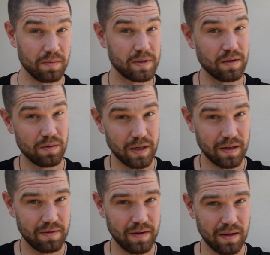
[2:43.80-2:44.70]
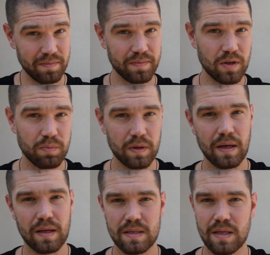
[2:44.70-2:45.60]
Opcja numer dwa to
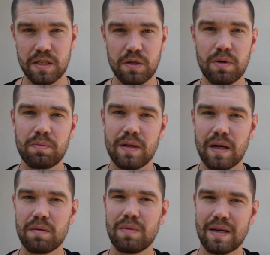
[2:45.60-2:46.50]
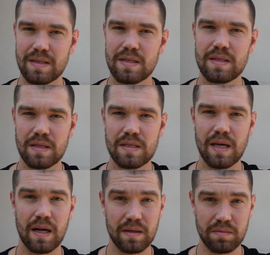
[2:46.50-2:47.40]
pytanie jest dla ciebie pytaniem
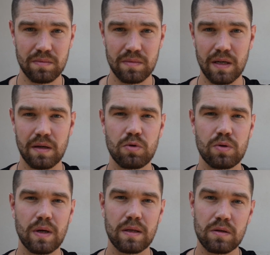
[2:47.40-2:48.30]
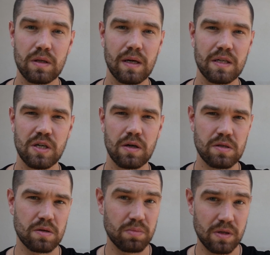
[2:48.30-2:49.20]
egzystencjalnym, takim, które dotyka cię
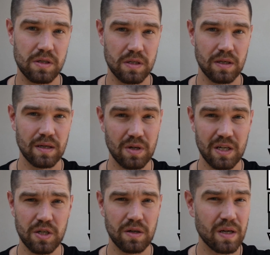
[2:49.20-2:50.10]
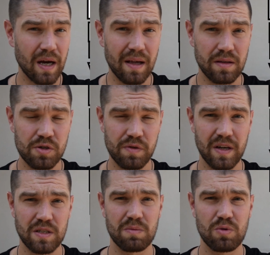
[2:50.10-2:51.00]
osobiście. Dlaczego ja
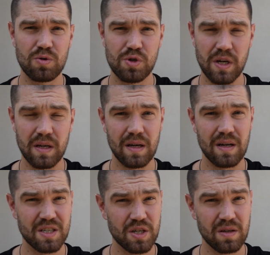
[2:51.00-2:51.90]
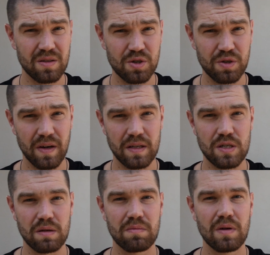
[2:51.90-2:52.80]
doświadczam kuszenia, dlaczego
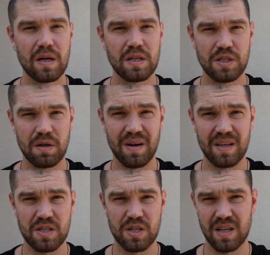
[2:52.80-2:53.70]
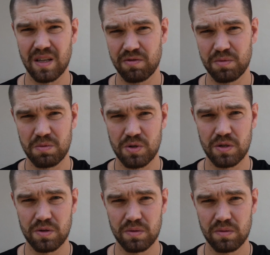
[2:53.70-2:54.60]
doświadczam działania szatana w moim życiu?